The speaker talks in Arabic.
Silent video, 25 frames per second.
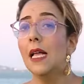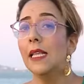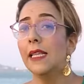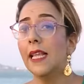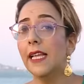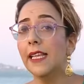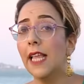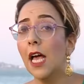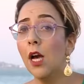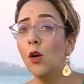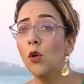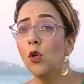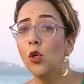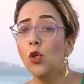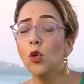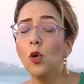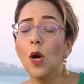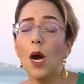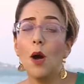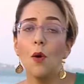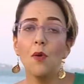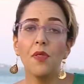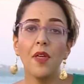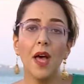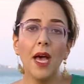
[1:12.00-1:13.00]
تدهور
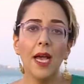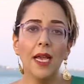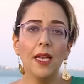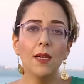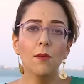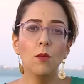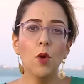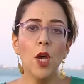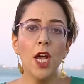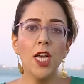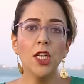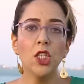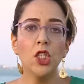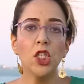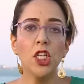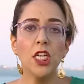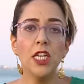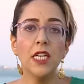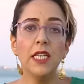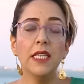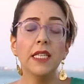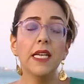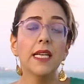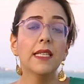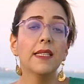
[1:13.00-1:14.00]
أوضاع
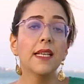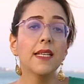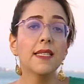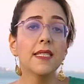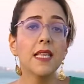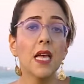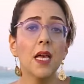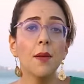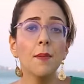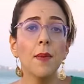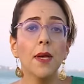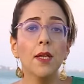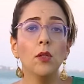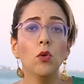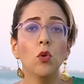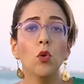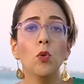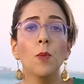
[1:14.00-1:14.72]
المهاجرين يتزامن